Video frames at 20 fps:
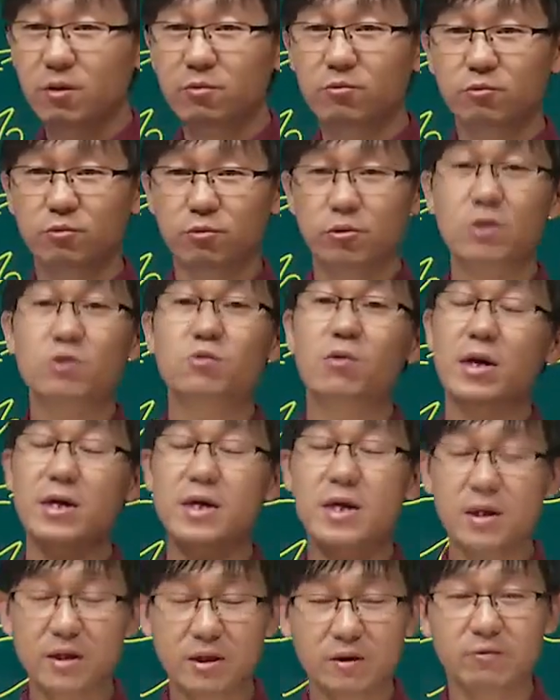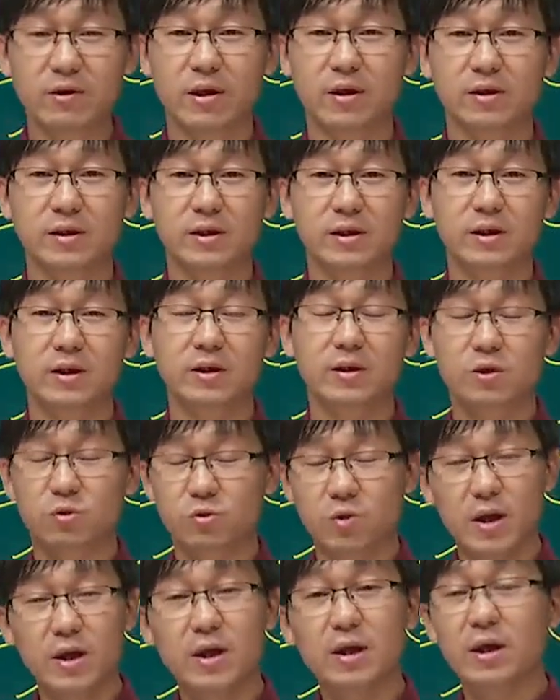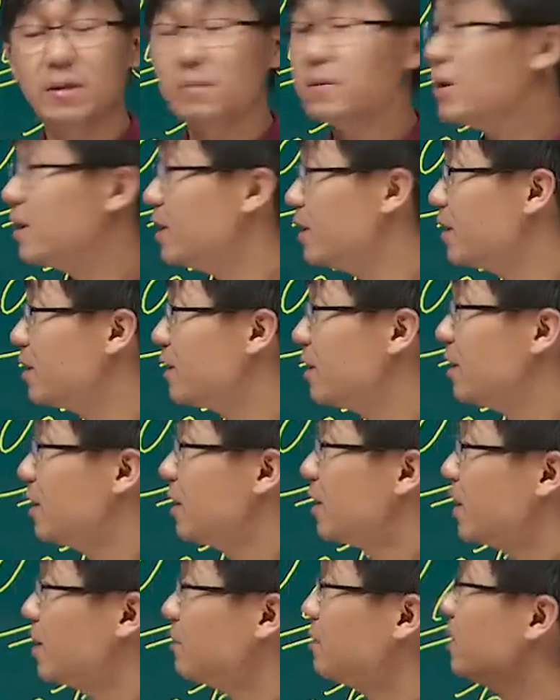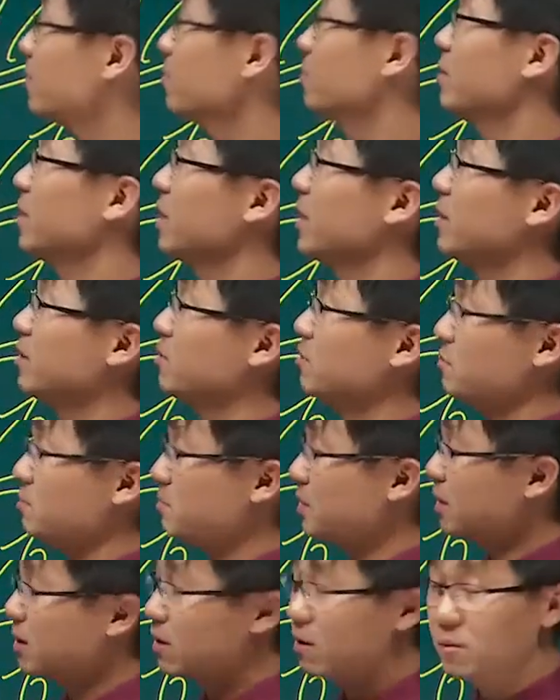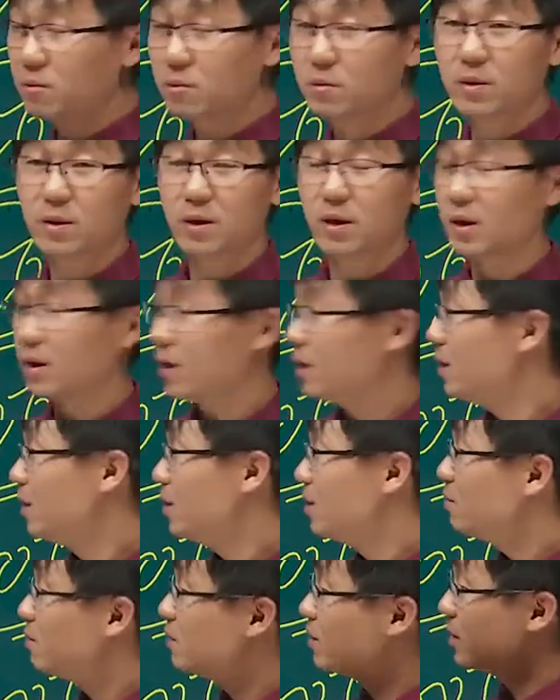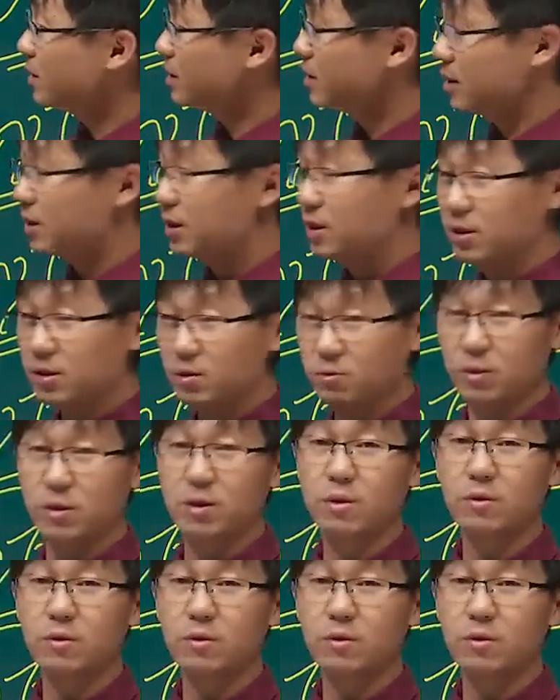股权转让的方式转让给别人。那么我可以用并购啊，或者是回